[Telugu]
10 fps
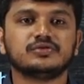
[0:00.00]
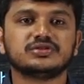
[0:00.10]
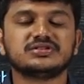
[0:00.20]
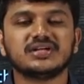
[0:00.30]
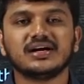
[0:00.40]

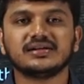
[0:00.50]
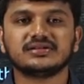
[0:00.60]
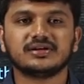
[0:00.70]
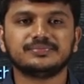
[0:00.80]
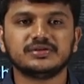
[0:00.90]
ఒకసారి
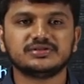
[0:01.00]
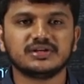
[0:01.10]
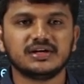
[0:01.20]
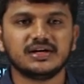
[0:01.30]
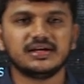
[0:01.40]
జాగ్రత్తగా అబ్జర్వ్
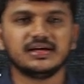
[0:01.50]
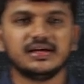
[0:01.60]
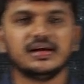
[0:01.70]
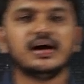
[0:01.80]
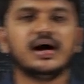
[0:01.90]
చేయండి అంటే
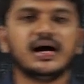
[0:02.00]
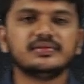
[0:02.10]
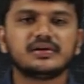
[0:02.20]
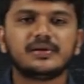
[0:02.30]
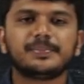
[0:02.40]

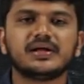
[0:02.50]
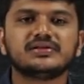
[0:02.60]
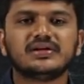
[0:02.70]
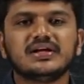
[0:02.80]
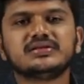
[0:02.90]
ఆంధ్ర
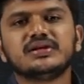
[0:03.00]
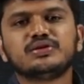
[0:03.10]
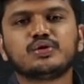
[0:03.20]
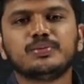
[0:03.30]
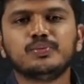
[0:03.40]
ప్రాంత
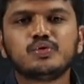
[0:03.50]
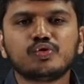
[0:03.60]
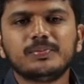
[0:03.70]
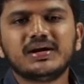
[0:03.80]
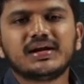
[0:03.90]
నేతలందరూ కూడా
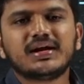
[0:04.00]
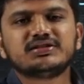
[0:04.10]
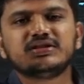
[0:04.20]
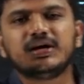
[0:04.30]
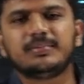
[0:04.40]
మూకుమ్మడి
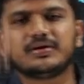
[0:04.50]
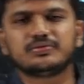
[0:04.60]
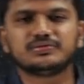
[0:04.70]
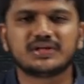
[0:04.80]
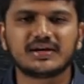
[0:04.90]

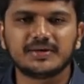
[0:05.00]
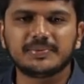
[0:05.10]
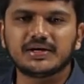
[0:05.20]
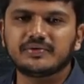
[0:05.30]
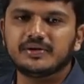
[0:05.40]
రాజీనామాలకు
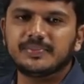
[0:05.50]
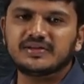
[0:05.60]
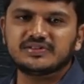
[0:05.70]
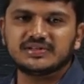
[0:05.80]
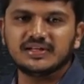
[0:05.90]
తెరలేపినటువంటి
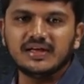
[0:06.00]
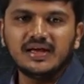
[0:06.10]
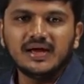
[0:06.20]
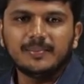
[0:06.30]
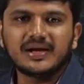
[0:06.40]
పరిస్థితి
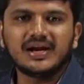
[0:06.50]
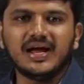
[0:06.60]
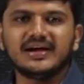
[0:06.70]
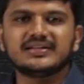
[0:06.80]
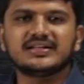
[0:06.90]
మరి
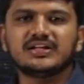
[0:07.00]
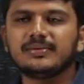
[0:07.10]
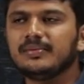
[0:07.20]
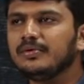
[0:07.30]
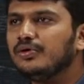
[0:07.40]
అలాంటి
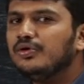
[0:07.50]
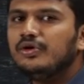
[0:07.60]
సందర్భంలో